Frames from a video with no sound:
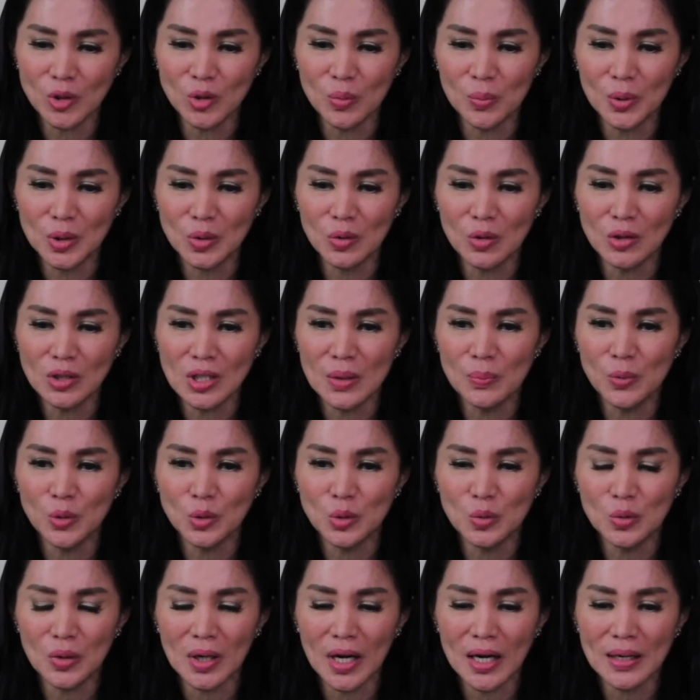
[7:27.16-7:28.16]
betul-betul
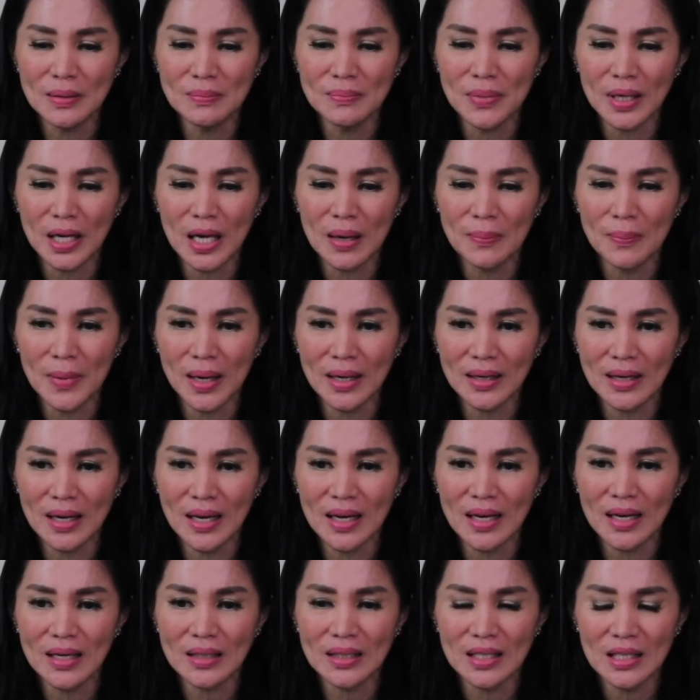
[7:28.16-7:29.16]
dibutuhkan
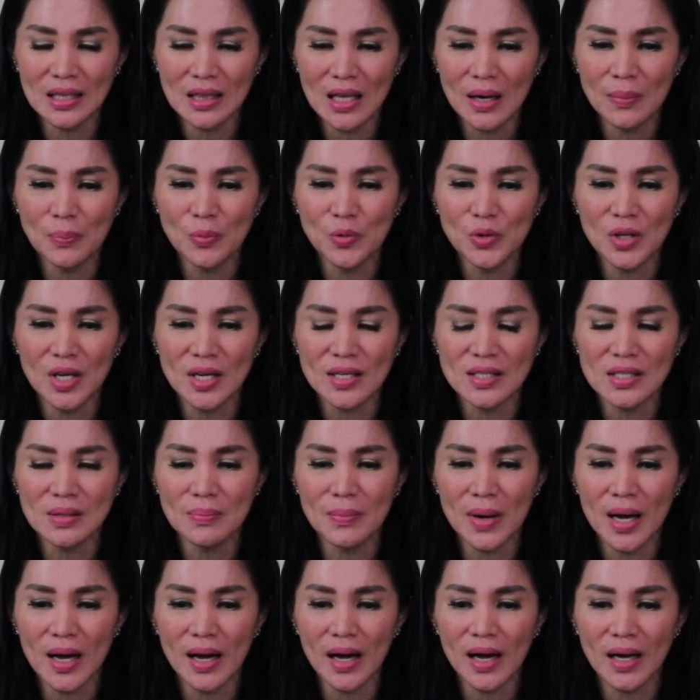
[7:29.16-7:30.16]
bagaimana kita punya
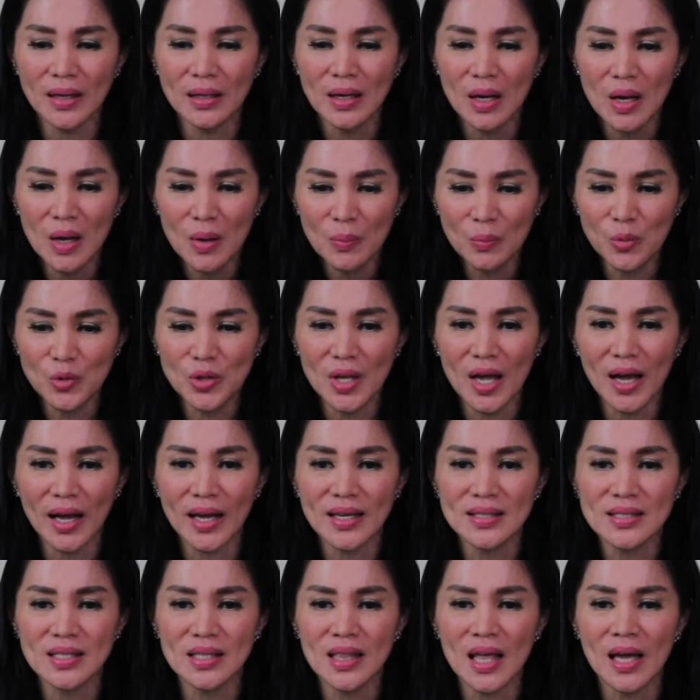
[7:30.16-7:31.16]
semangat, punya
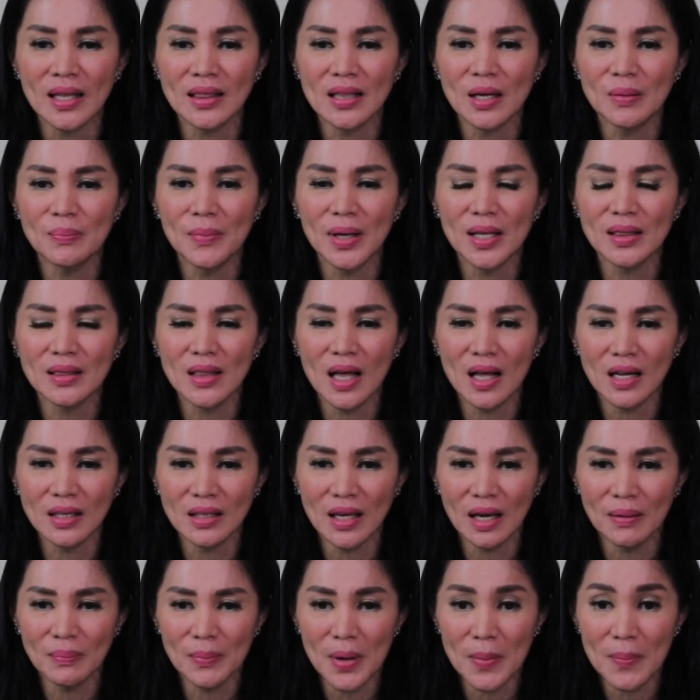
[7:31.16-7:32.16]
kesehatan mental
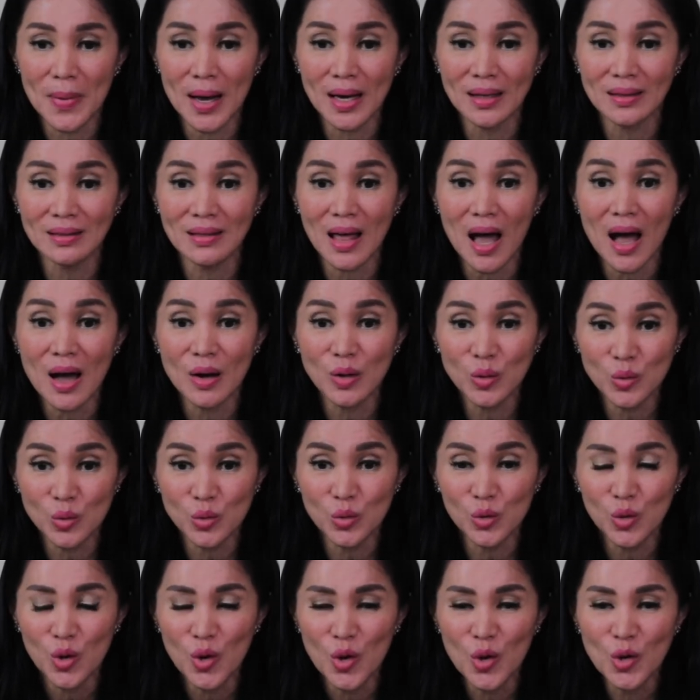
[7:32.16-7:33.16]
yang memang
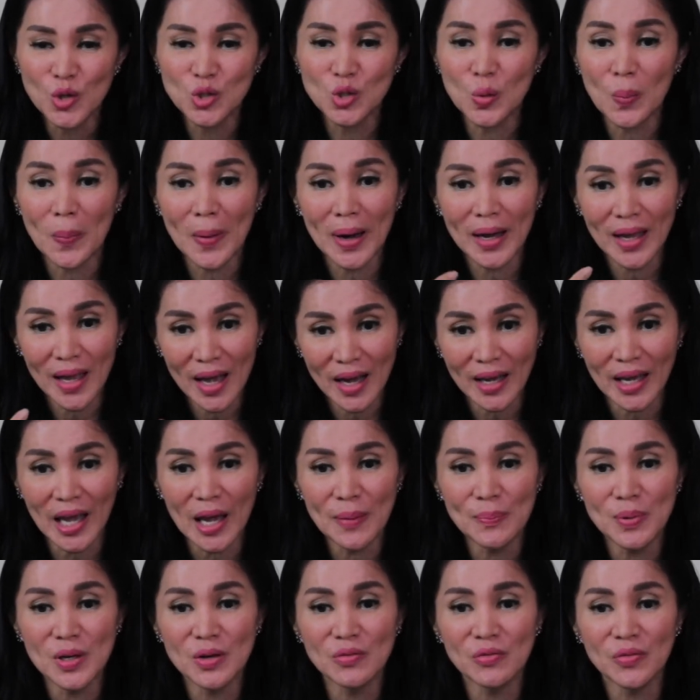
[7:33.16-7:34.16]
tangguh supaya
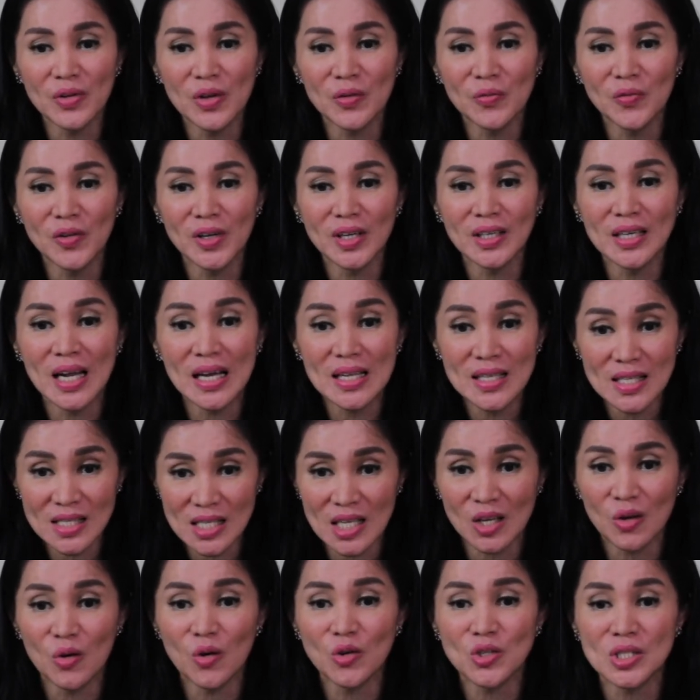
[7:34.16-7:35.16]
cabin fever dan
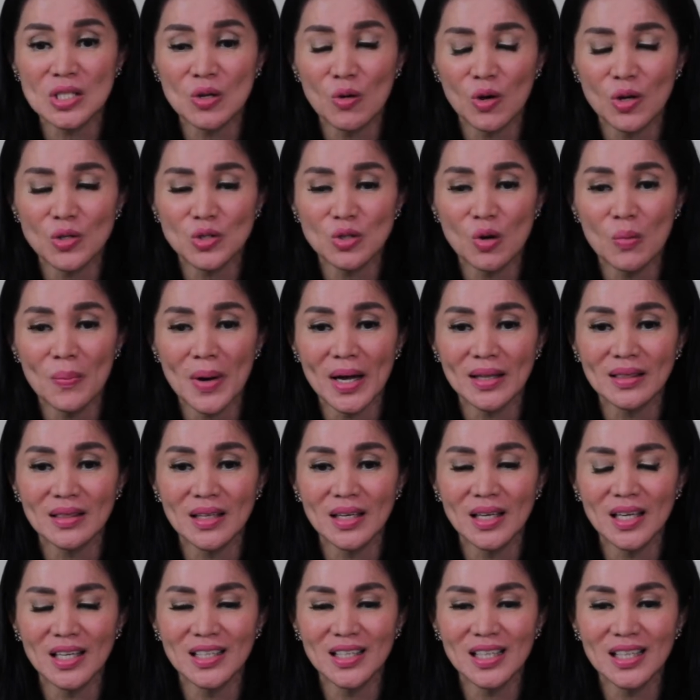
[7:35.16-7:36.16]

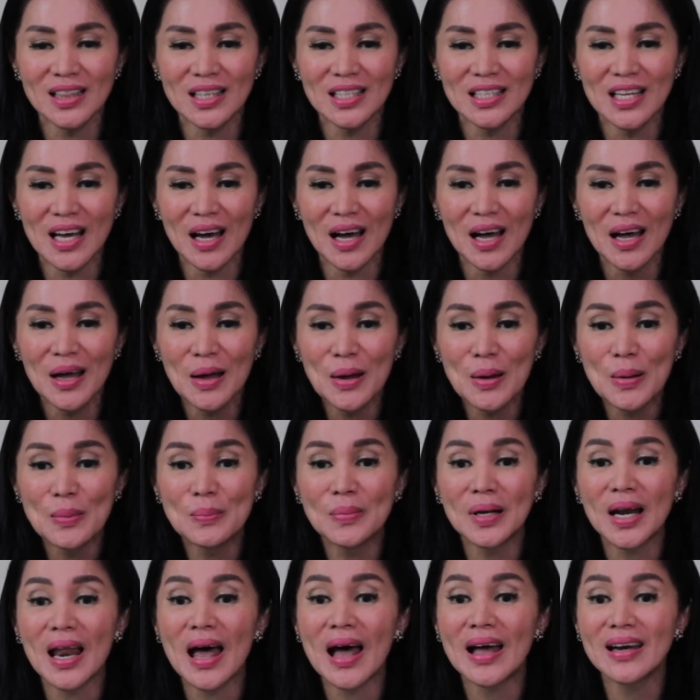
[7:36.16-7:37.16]
psikosomatik ini tidak
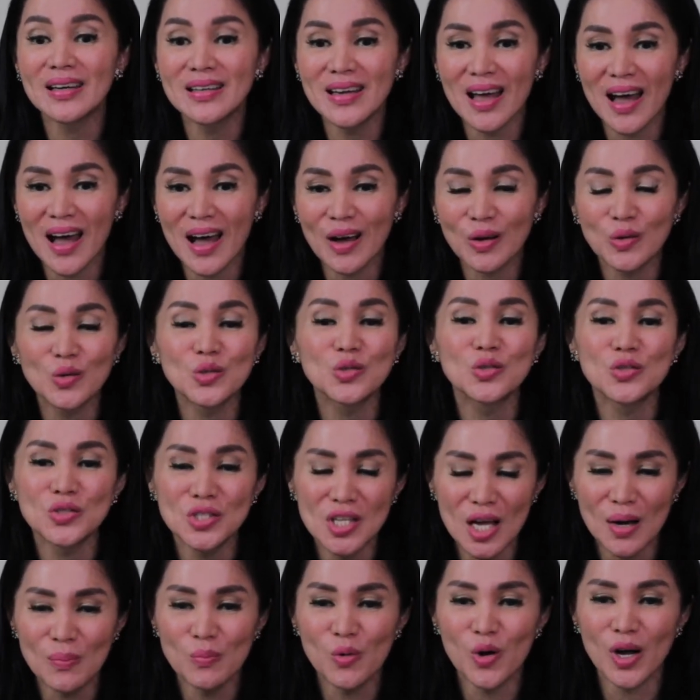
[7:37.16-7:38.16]
melanda
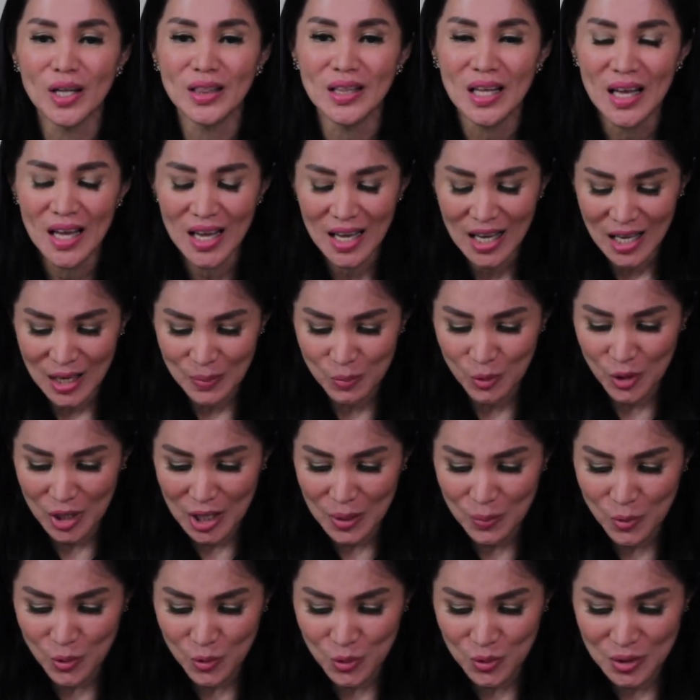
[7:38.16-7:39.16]
khususnya buat
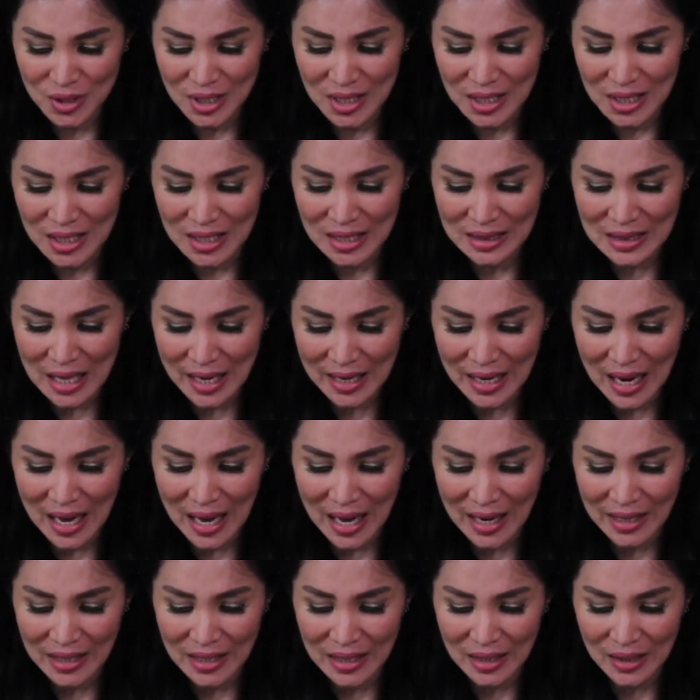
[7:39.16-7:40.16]
ibu-ibu di
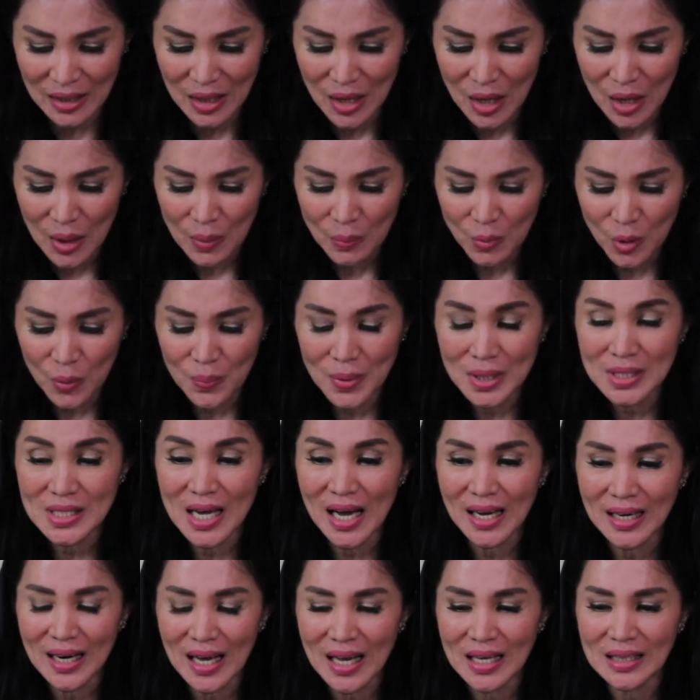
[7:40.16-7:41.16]
tanah air. Bu
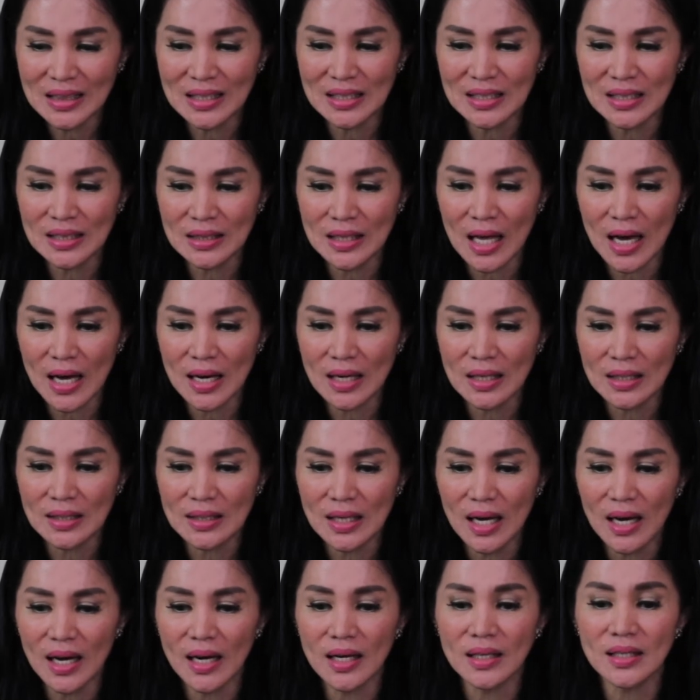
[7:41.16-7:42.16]
bicara tentang
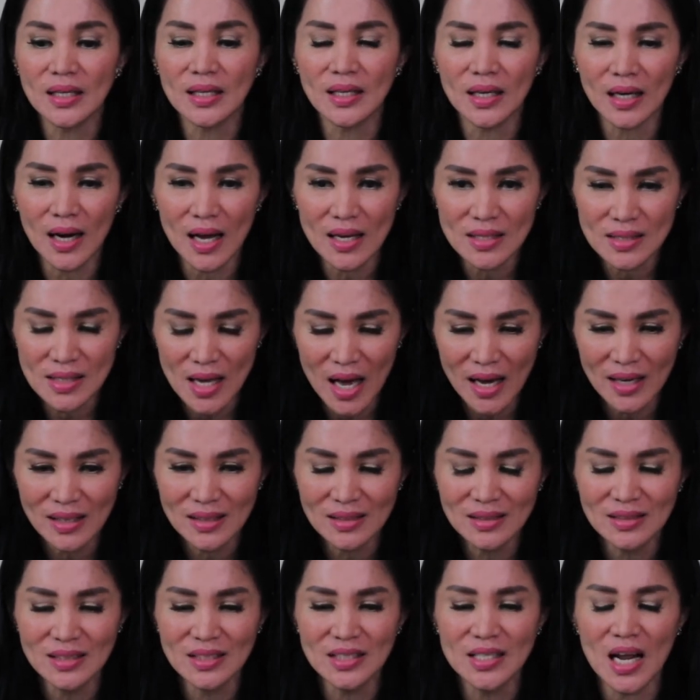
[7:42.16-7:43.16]
eh,
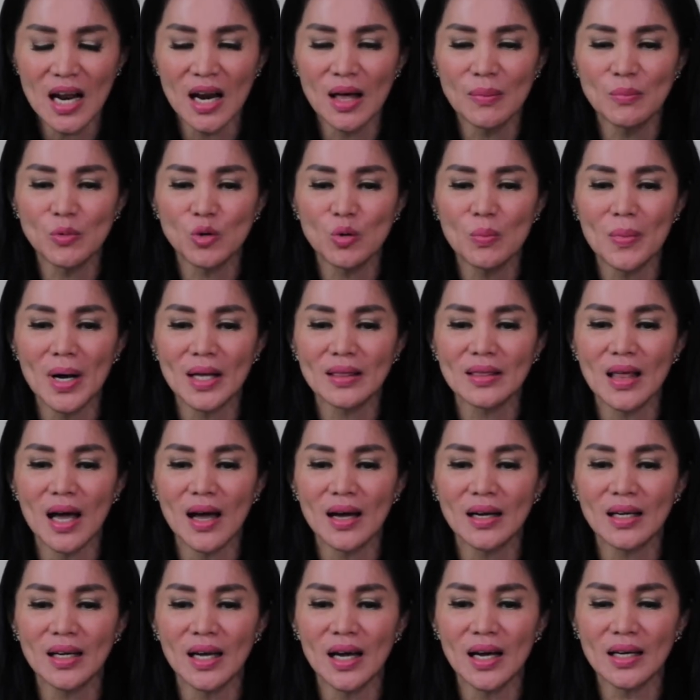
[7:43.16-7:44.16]
kekerasan di dalam rumah
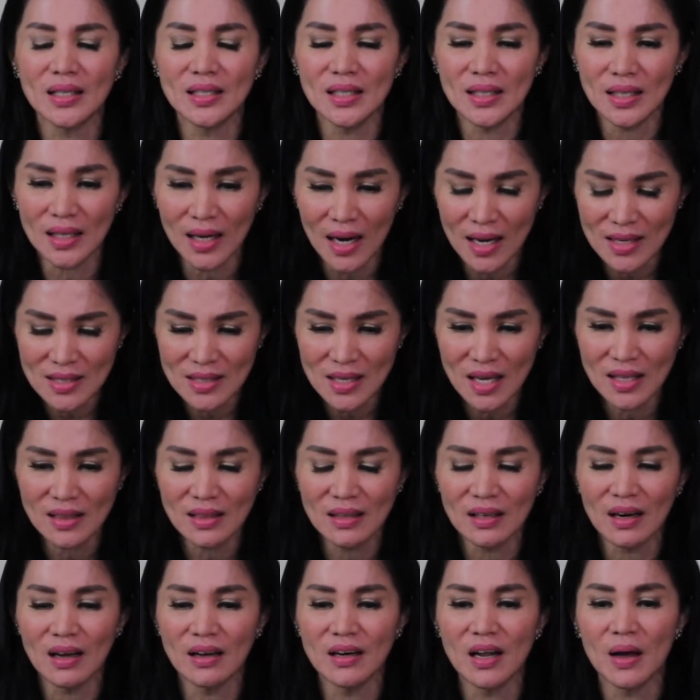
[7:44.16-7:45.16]
tangga,
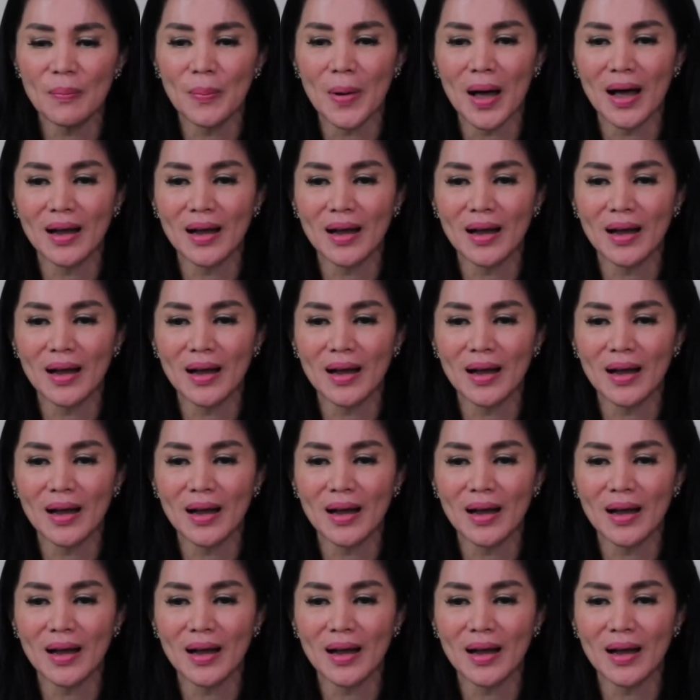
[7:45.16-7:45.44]
kekerasan terhadap